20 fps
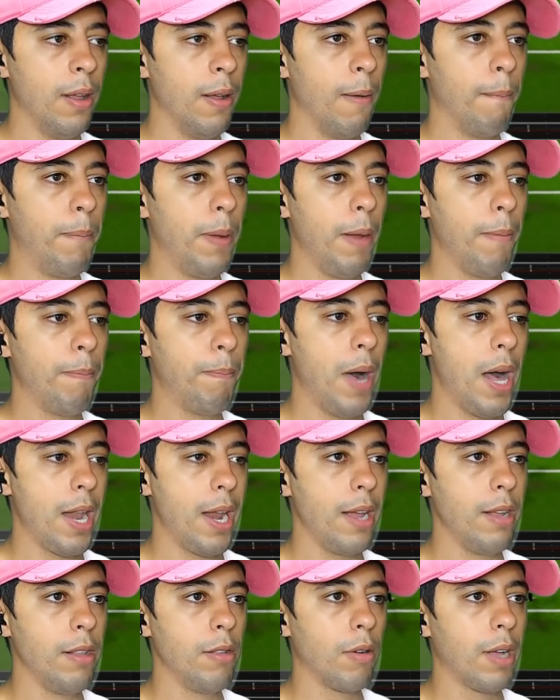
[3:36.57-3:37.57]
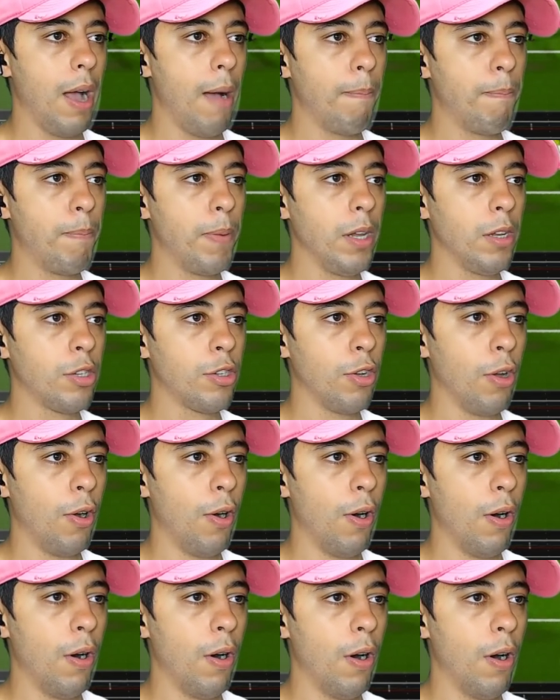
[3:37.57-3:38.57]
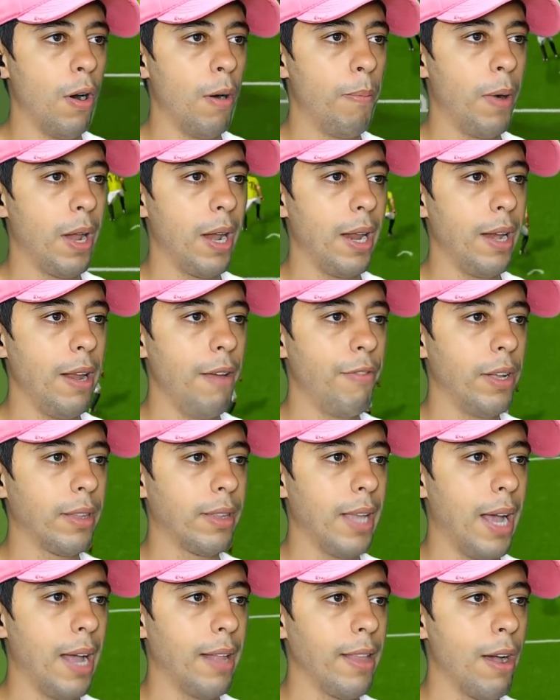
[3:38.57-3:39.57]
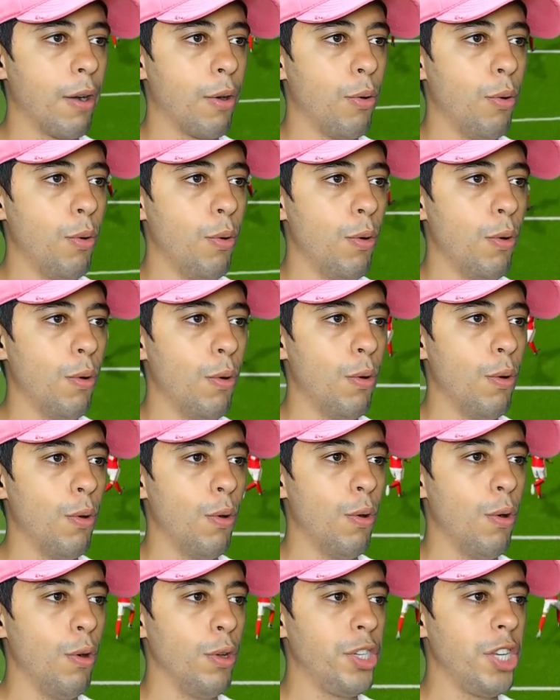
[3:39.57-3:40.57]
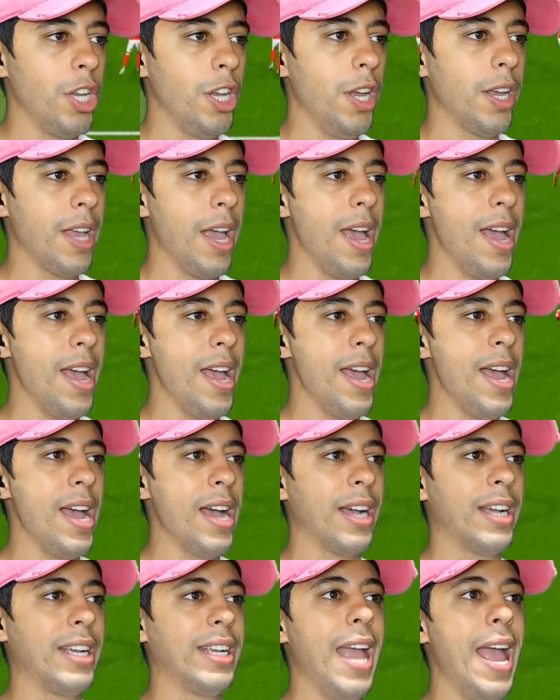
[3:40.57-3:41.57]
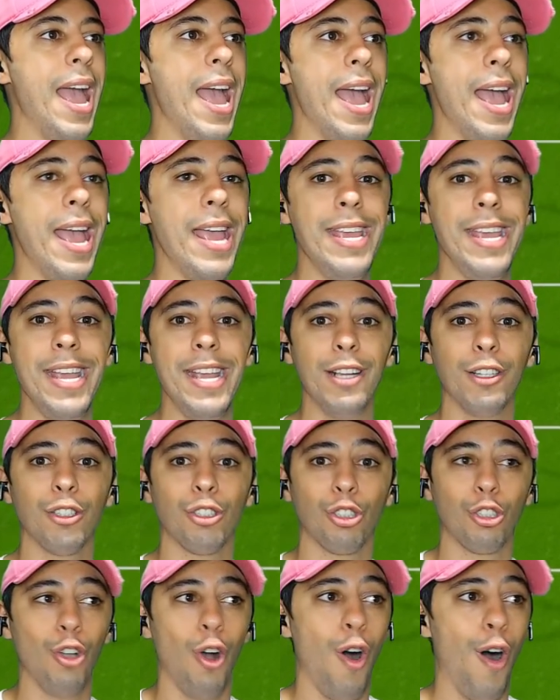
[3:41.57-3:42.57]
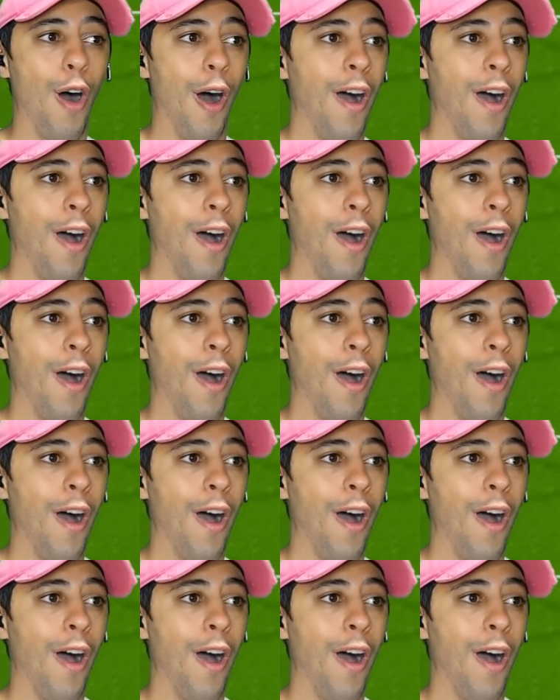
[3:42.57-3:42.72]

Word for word: Prepara aí no capricho. Bola levantada, Rudiger. Que isso?